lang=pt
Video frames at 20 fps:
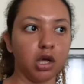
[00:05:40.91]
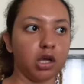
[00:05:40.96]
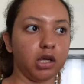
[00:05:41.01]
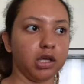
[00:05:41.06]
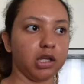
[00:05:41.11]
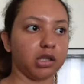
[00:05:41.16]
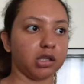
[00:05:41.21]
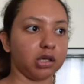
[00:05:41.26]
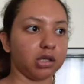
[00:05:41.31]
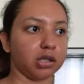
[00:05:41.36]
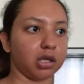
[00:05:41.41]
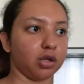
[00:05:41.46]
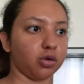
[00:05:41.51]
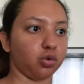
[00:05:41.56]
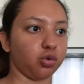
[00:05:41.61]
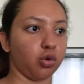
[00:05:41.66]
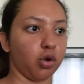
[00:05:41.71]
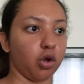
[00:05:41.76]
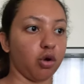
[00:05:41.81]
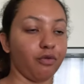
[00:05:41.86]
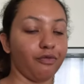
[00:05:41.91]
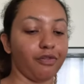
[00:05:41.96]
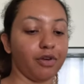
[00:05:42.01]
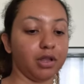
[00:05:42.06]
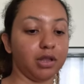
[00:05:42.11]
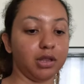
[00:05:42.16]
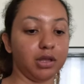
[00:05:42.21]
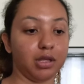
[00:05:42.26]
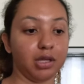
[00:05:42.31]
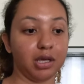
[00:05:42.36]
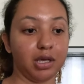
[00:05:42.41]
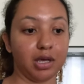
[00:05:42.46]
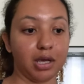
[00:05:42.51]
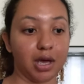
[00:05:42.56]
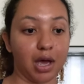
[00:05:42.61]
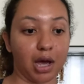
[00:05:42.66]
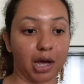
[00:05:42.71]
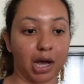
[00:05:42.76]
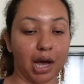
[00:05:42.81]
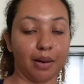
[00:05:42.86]
E entretanto eu
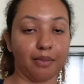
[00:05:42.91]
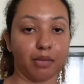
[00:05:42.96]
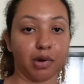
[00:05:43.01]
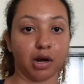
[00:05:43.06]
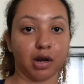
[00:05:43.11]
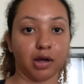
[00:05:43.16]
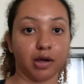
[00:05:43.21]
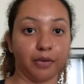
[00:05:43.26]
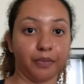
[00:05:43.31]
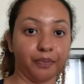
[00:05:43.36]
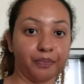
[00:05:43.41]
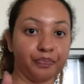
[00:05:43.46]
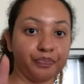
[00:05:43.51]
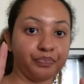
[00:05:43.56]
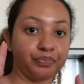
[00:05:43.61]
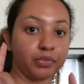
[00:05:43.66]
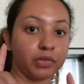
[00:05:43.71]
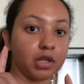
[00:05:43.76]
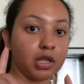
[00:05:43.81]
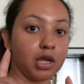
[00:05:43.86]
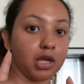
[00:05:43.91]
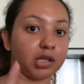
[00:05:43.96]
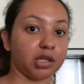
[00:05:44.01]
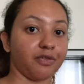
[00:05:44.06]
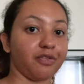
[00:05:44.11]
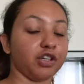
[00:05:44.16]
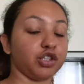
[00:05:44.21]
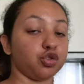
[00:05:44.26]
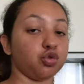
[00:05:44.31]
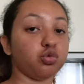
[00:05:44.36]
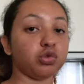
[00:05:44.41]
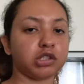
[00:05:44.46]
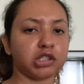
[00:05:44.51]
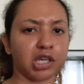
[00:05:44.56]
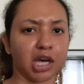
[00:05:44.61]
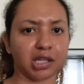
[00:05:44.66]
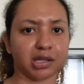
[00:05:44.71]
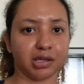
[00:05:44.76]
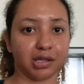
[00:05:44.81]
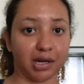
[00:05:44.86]
vendi a câmera através de um
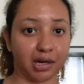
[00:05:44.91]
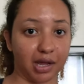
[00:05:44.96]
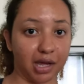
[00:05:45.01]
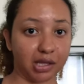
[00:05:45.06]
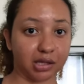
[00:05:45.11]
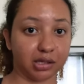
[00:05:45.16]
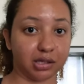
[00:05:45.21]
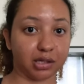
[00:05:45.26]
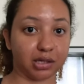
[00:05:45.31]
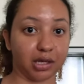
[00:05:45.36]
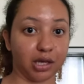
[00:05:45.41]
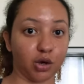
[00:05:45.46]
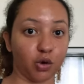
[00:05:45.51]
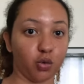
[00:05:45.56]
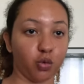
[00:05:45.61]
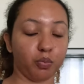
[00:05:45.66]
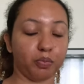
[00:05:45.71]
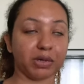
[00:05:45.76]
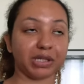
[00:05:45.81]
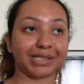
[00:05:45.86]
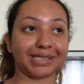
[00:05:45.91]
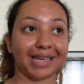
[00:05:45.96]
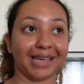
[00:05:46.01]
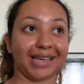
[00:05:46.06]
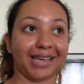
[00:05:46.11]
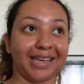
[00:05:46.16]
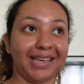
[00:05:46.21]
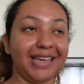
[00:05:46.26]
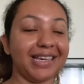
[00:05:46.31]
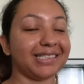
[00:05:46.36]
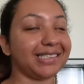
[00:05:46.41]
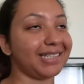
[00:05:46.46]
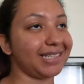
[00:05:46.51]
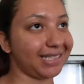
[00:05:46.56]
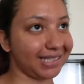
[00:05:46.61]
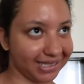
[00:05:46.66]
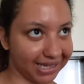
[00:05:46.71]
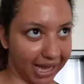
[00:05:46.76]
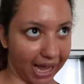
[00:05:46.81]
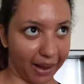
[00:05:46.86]
site da net que eu pensei que ia ser
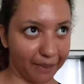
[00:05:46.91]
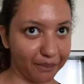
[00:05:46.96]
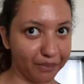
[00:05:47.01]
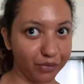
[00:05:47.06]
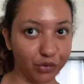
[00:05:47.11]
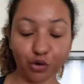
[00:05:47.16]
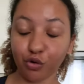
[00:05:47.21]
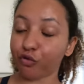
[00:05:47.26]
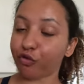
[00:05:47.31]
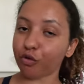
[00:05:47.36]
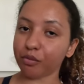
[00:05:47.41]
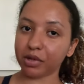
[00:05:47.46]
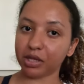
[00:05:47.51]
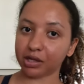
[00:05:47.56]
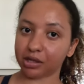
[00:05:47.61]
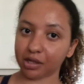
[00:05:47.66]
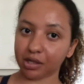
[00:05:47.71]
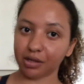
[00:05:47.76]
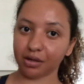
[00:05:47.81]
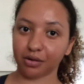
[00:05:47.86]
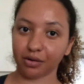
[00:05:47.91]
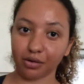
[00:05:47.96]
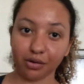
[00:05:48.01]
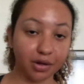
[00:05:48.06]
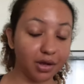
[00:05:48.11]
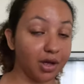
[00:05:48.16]
scam, não vou mentir.